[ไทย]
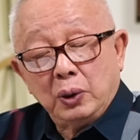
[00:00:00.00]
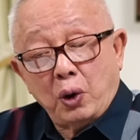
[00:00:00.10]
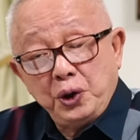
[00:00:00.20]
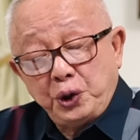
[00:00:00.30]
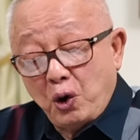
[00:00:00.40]
ค
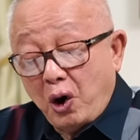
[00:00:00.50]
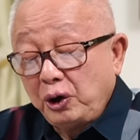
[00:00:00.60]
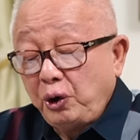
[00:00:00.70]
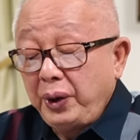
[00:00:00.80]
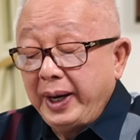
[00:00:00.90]
นส่งออก
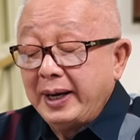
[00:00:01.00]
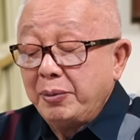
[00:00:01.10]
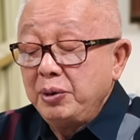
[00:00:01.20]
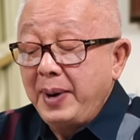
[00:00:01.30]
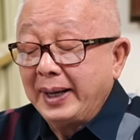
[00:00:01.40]
ทุเรียนใน
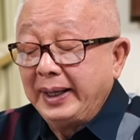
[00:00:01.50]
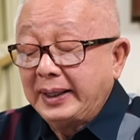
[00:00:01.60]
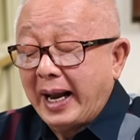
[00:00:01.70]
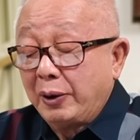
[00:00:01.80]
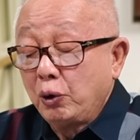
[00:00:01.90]
ภูมิภาคนี้
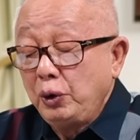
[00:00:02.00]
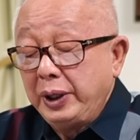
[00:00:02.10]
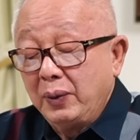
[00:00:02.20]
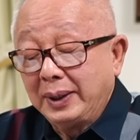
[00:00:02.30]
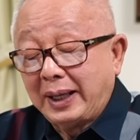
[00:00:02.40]
ต่างรู้
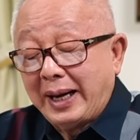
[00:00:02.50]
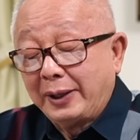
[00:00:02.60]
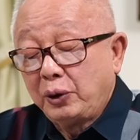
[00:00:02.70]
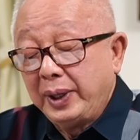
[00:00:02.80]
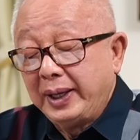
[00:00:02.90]
ดีว่าตลาด
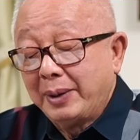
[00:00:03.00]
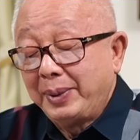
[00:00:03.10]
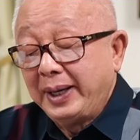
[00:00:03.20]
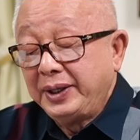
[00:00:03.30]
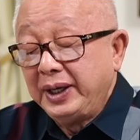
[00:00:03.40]
ทุเรียนในป
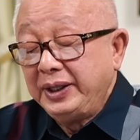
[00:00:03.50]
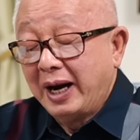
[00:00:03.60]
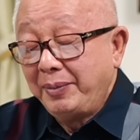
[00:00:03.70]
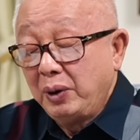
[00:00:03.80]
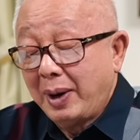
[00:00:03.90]
ระเทศจีนยั
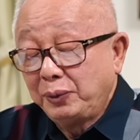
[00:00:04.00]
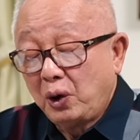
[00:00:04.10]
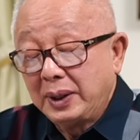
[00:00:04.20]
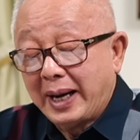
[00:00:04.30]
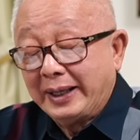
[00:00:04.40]
งมีความต้
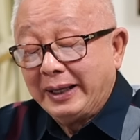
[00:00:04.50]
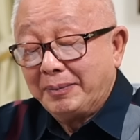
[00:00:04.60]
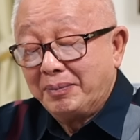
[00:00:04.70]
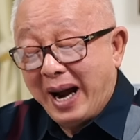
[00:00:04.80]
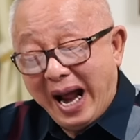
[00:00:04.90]
องการอีก
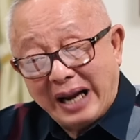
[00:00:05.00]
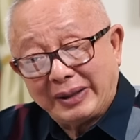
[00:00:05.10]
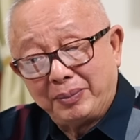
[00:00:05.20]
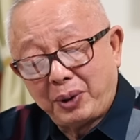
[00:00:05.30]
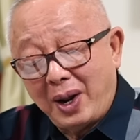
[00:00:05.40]
มาก
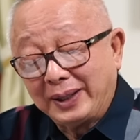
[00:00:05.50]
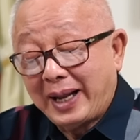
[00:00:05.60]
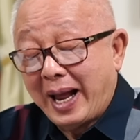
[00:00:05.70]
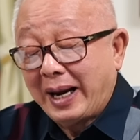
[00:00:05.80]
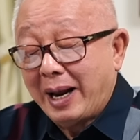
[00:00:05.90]
เพราะอัต
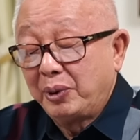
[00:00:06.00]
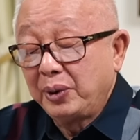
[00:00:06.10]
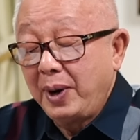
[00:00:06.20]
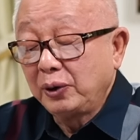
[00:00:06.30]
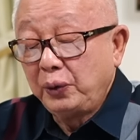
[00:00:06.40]
ราการบริ
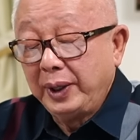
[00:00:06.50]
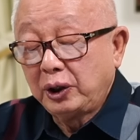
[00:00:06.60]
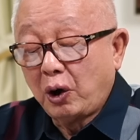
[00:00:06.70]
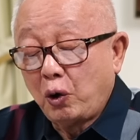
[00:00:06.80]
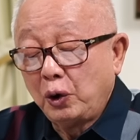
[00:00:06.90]
โภคทุเรียน
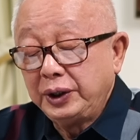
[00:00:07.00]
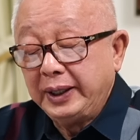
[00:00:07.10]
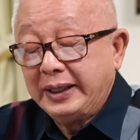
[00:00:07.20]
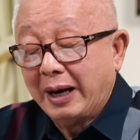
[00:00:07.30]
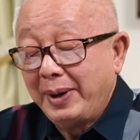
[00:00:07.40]
ต่อคนจี
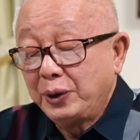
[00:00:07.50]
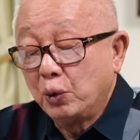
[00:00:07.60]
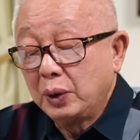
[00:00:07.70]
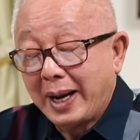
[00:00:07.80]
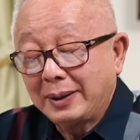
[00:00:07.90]
นยังไม่สู
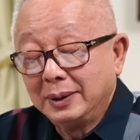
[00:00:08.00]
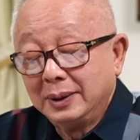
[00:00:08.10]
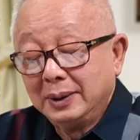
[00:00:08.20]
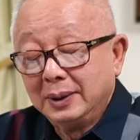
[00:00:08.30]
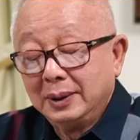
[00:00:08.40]
งนัก
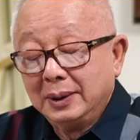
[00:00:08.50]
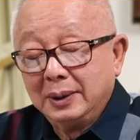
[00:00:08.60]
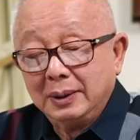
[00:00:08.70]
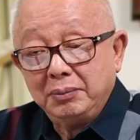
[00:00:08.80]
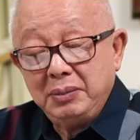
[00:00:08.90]

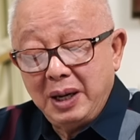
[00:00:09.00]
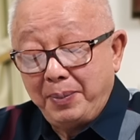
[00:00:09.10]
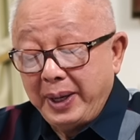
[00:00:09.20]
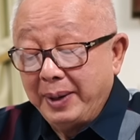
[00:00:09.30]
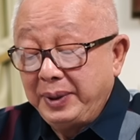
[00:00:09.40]
เมื่อ
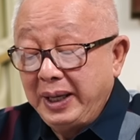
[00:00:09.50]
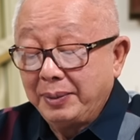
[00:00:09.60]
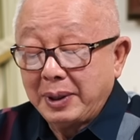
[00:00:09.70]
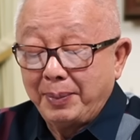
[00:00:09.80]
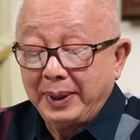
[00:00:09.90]
เปรียบเทียบ
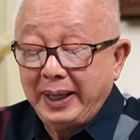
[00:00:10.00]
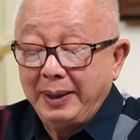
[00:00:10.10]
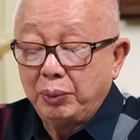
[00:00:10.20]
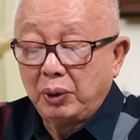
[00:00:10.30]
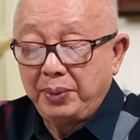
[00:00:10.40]
กับประเทศ
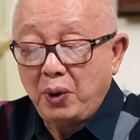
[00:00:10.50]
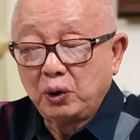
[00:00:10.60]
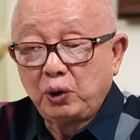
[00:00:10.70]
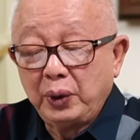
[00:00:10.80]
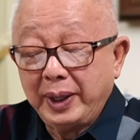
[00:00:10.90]
บริโภค
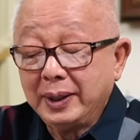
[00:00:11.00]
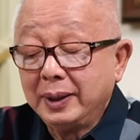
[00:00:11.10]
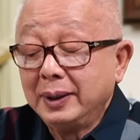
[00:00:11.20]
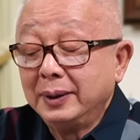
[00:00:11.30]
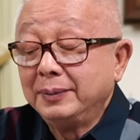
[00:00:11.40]
ทุเรียน
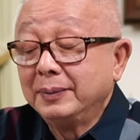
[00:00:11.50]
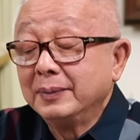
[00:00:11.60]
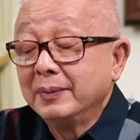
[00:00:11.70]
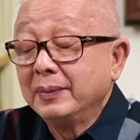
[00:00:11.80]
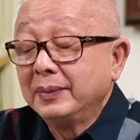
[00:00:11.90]
อื่
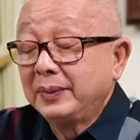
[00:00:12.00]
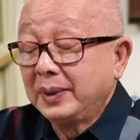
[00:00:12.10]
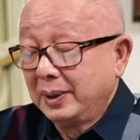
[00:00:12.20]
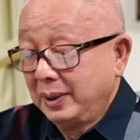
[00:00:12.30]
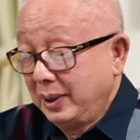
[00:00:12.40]

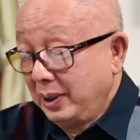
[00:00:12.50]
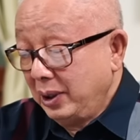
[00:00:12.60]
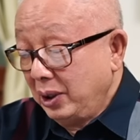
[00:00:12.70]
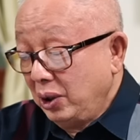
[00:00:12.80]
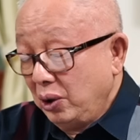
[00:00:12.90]

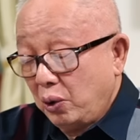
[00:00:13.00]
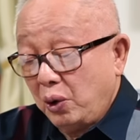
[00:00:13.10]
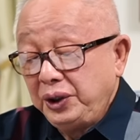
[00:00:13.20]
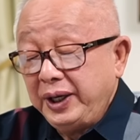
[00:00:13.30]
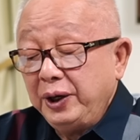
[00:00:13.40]
นๆค
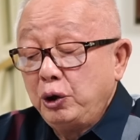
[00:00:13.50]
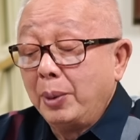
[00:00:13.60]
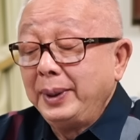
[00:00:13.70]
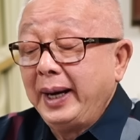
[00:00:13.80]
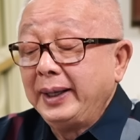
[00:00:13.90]
นจีนทั่ว
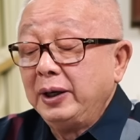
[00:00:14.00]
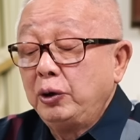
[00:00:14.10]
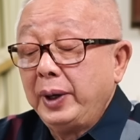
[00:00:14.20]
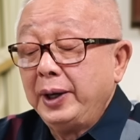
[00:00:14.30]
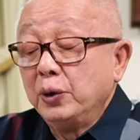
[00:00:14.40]
ประเทศกิน
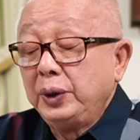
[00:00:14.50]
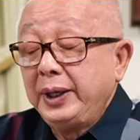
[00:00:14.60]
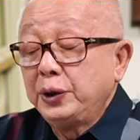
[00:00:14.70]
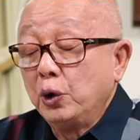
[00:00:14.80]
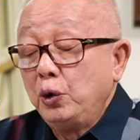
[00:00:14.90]
ทุเรียนอยู่ที่